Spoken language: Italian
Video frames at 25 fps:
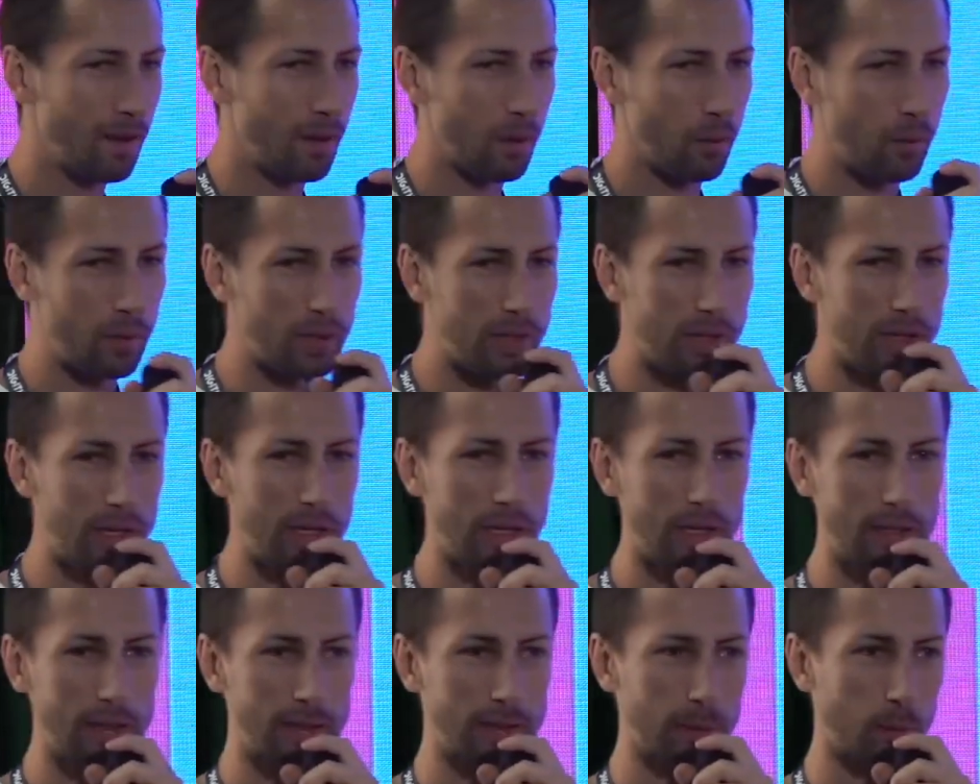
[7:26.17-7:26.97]

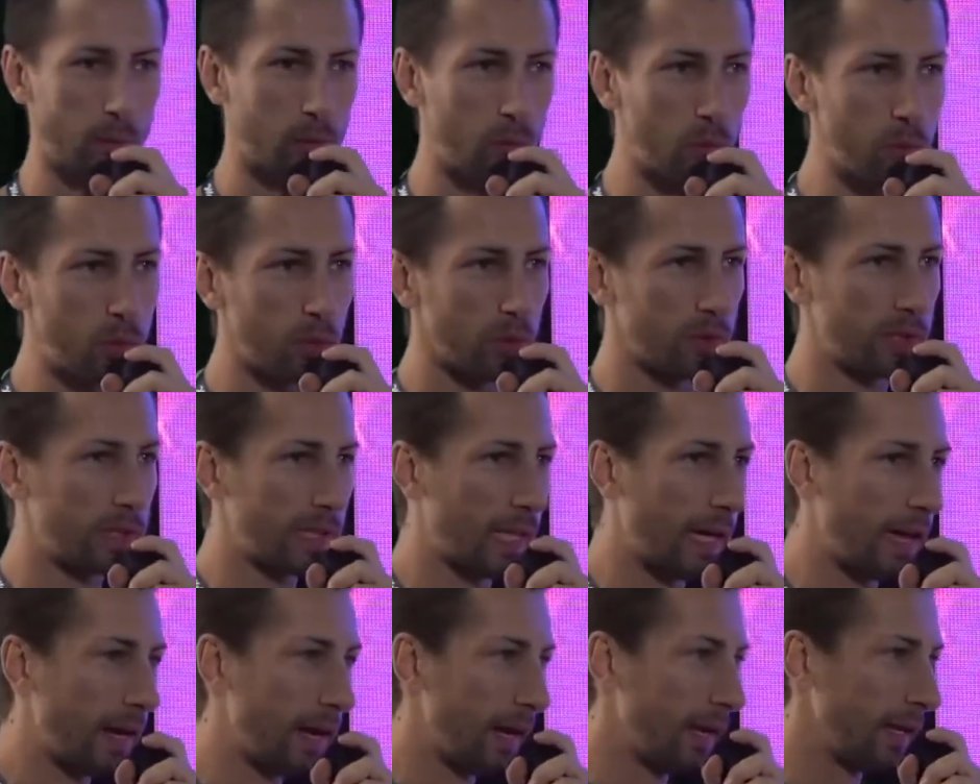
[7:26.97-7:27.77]
quindi siamo dovuti
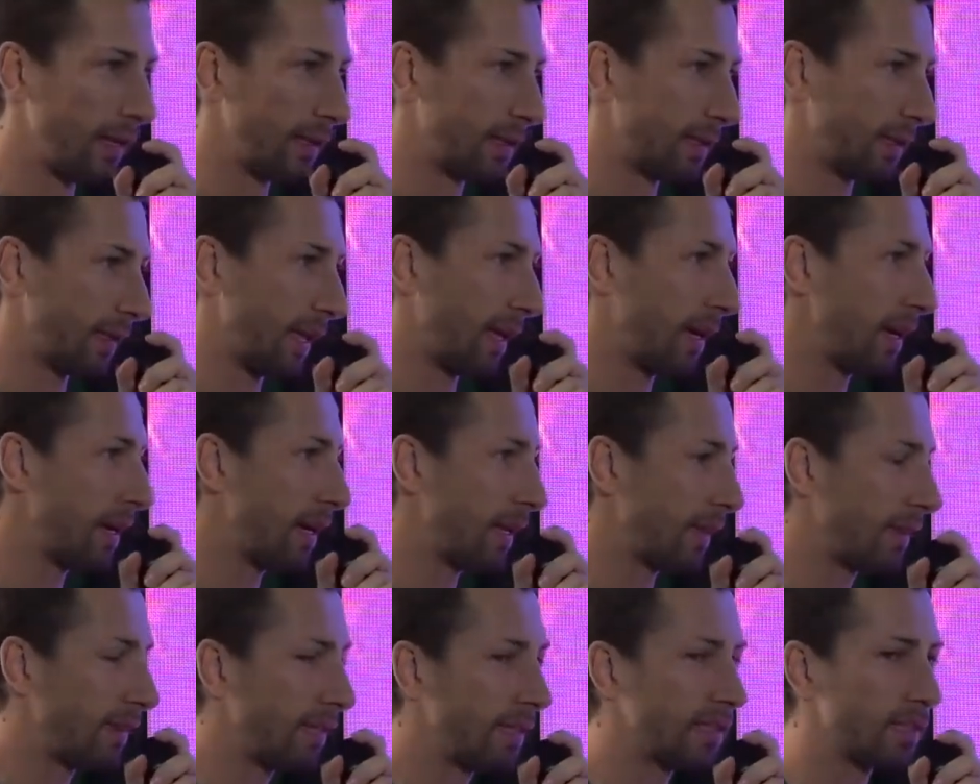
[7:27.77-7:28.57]
stare, stare in
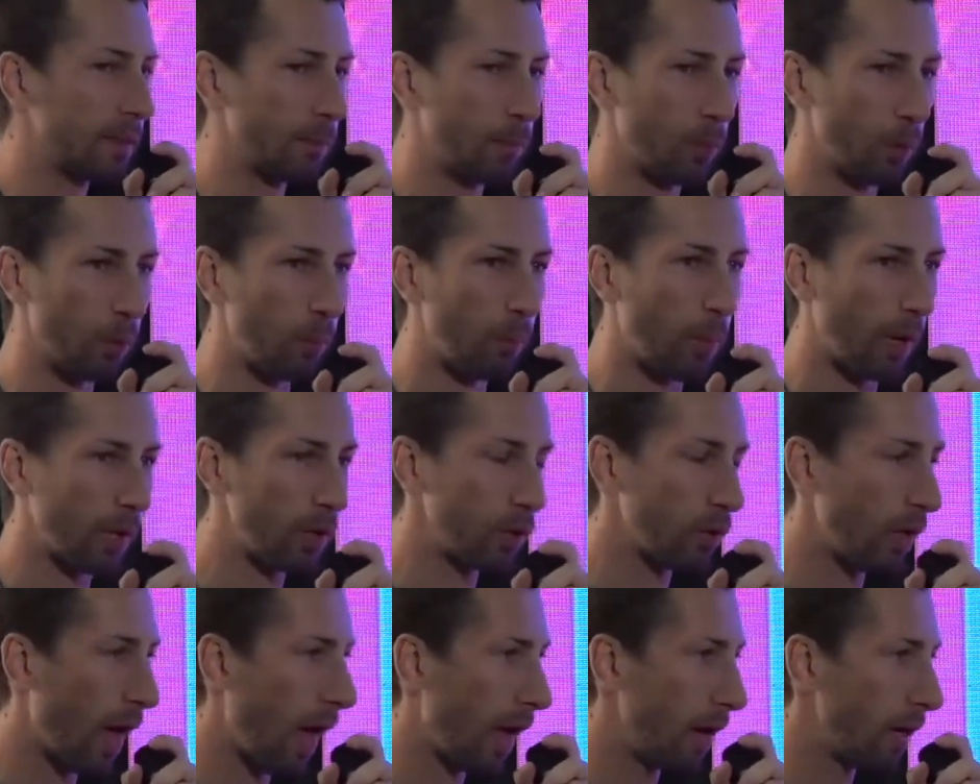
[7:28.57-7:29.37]
attesa per un
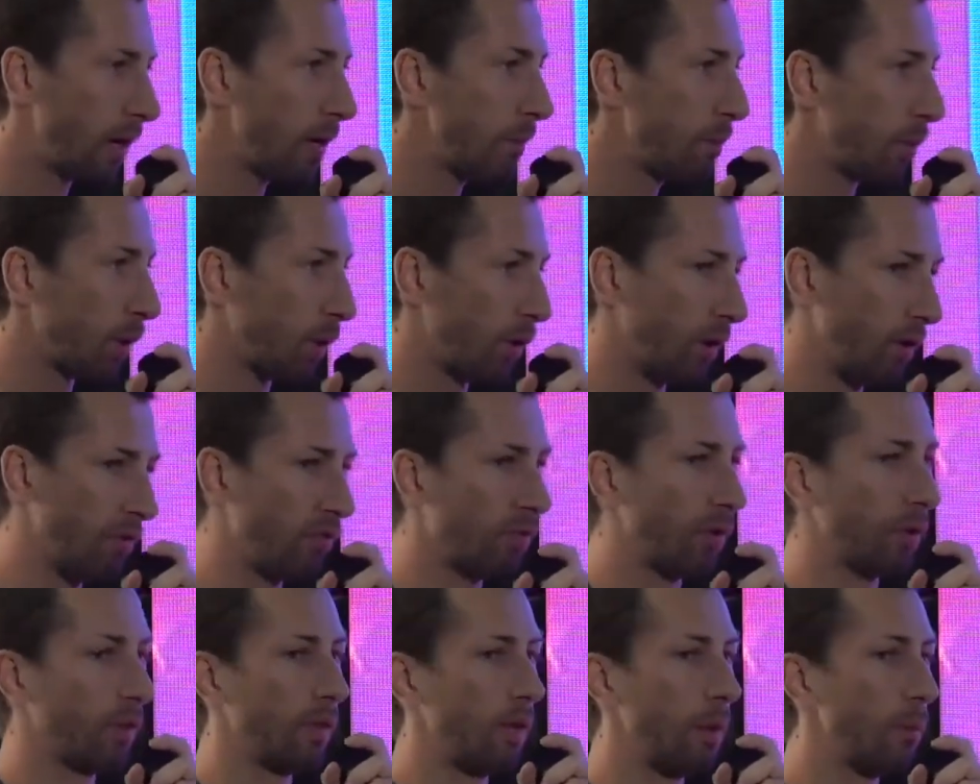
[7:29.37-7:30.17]
paio d'anni, però nel
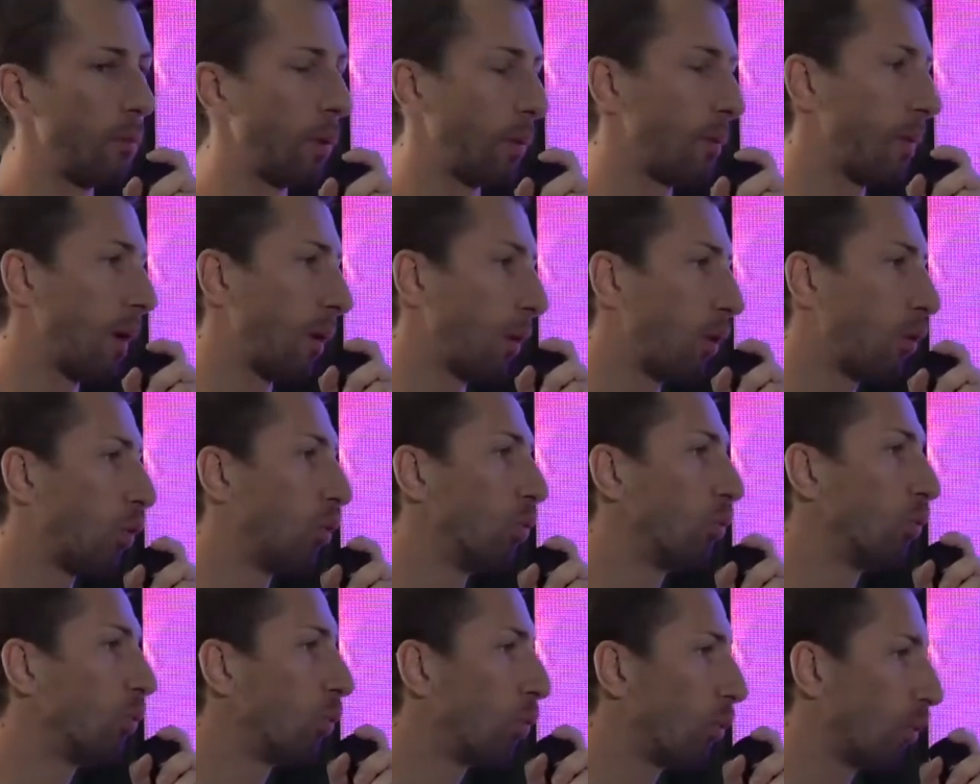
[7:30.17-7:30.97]
frattempo abbiamo
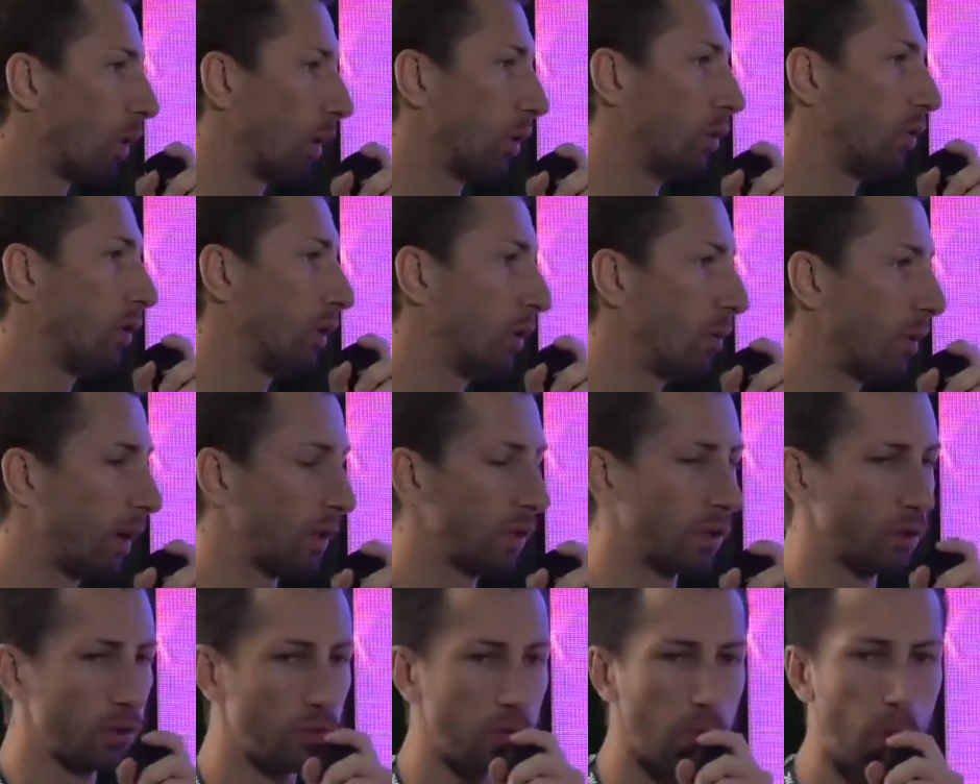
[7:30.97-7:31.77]
comunque
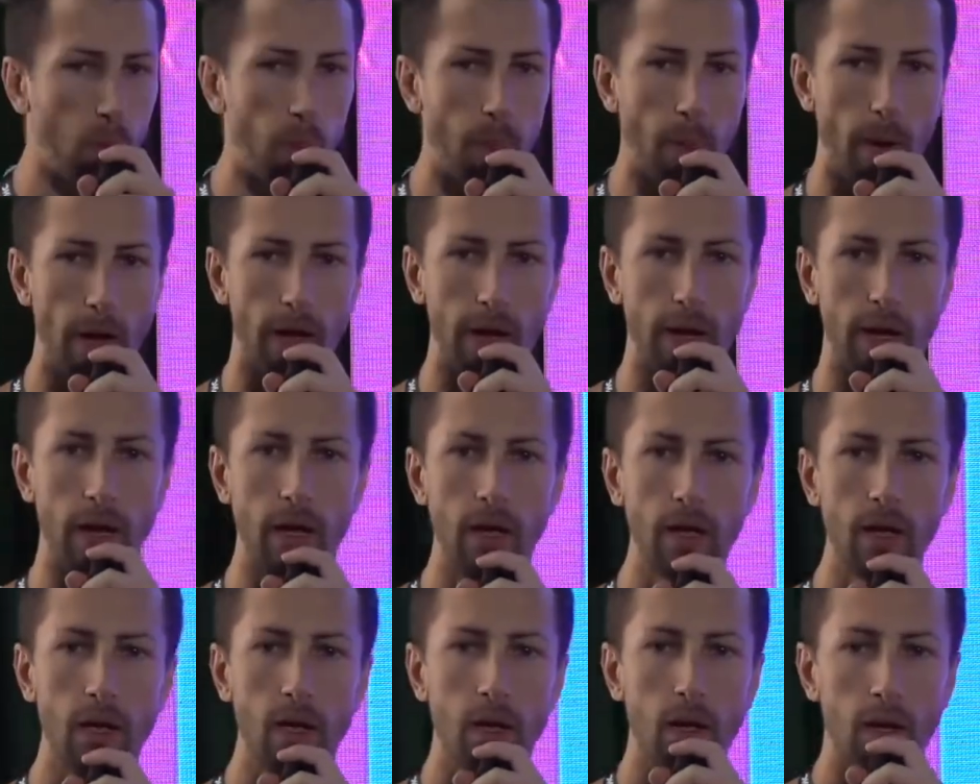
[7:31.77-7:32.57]
continuato a sviluppare
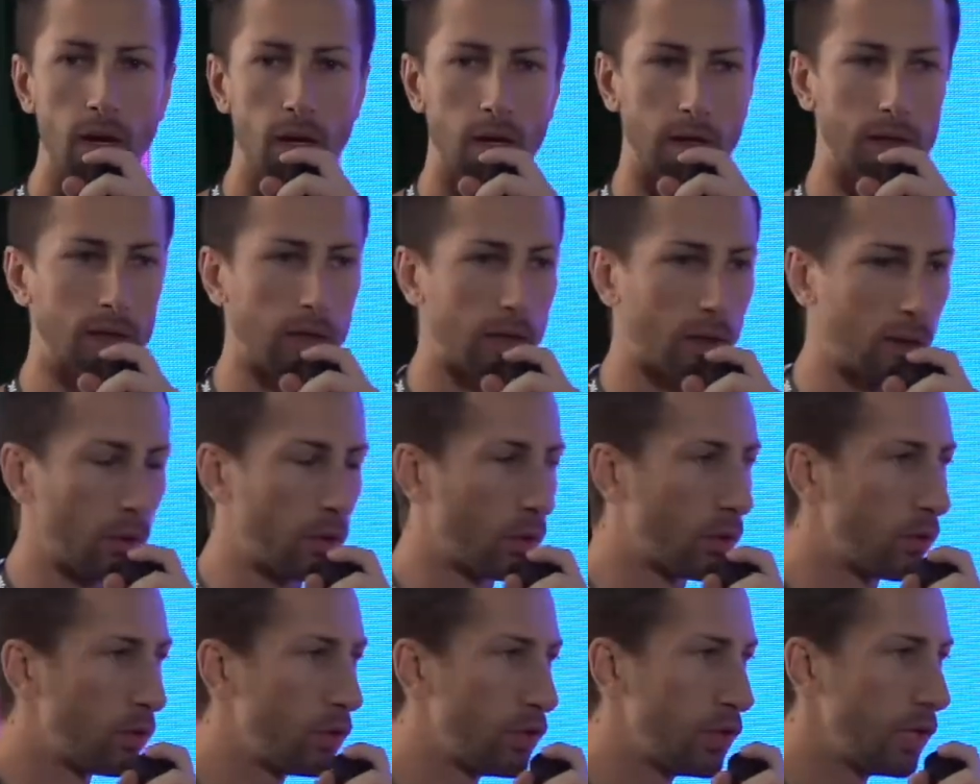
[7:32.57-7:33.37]
la
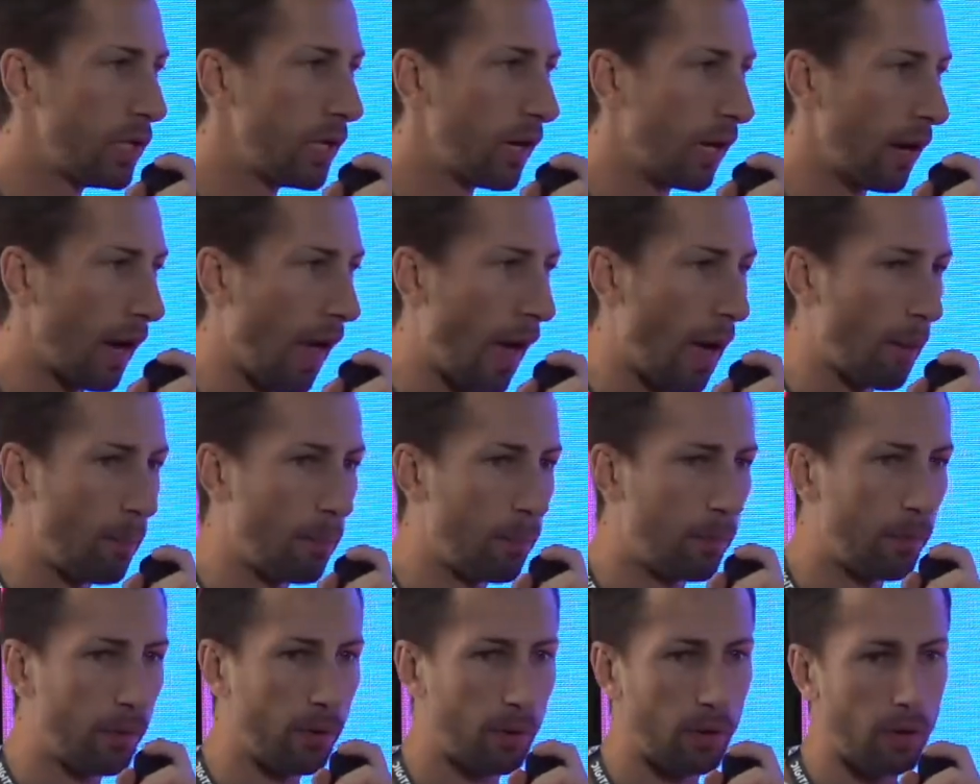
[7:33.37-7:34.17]
tecnologia,
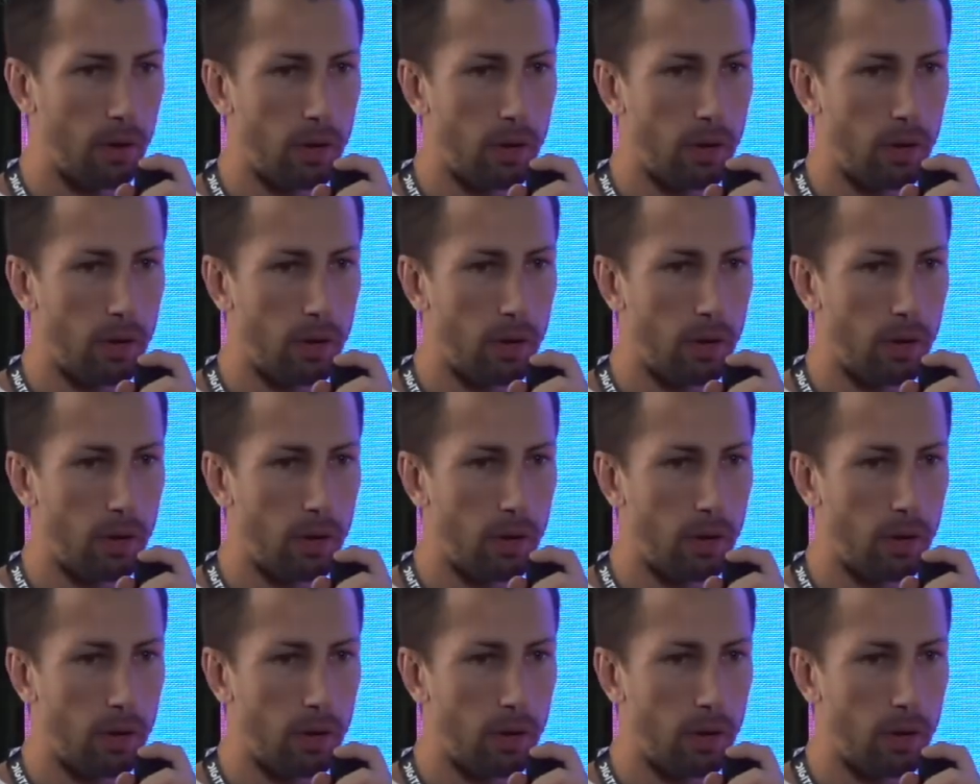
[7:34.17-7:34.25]
l'app,